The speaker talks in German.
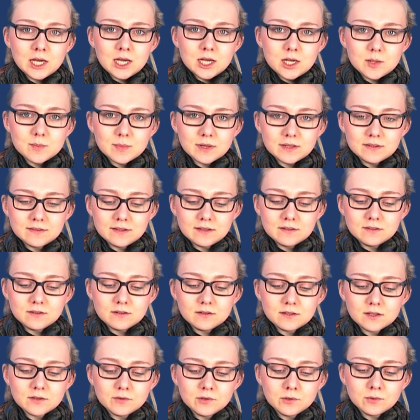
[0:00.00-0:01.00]
Im
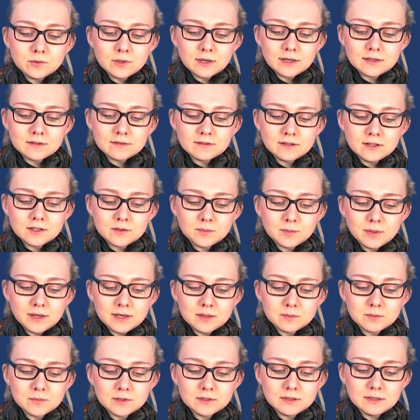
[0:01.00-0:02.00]
AZ-Interview erzählt
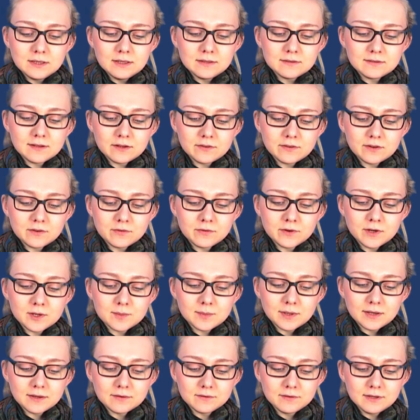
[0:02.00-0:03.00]
Bandmitglied Sascha
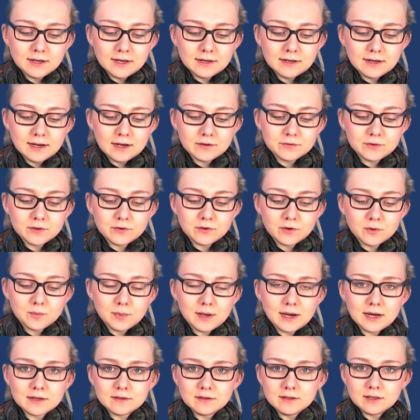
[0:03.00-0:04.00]
Vollmer, wie eine
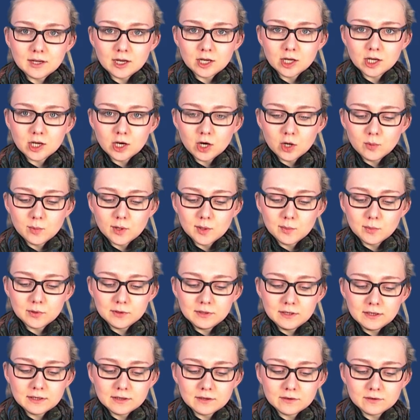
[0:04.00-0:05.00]
Aftershow-Party nach cowboy
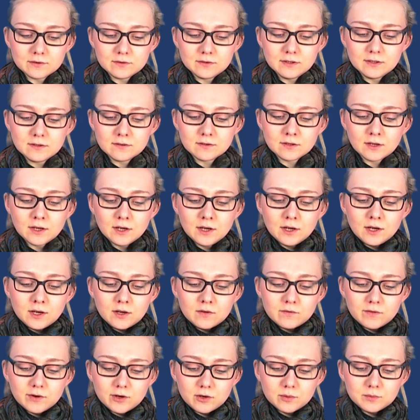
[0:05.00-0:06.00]
monier aussieht,
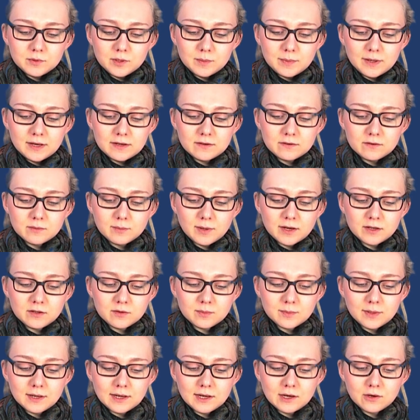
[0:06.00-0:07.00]
warum die Band
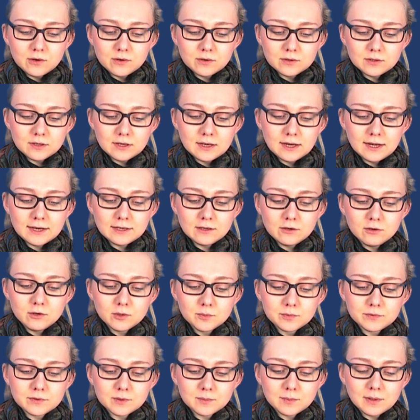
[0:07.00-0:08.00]
manchmal auch in kleinen
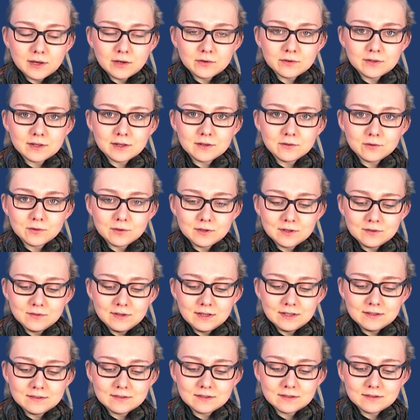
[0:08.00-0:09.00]
Clubs im Ausland
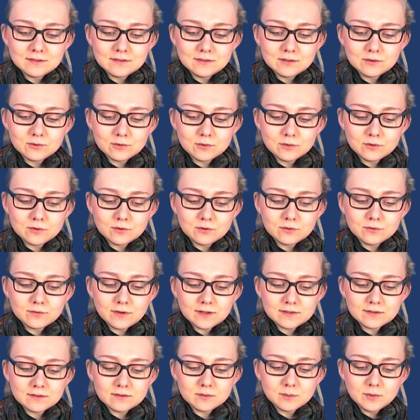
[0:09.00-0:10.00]
unterwegs ist und
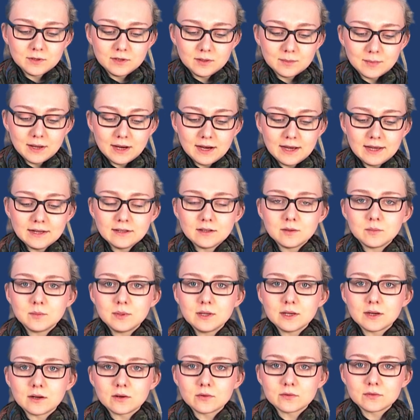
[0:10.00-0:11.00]
was es mit dem eigenen
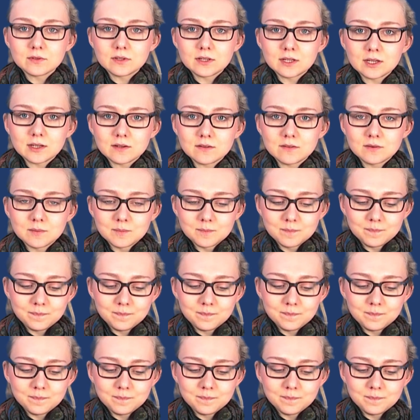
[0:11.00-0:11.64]
Bier auf sich hat.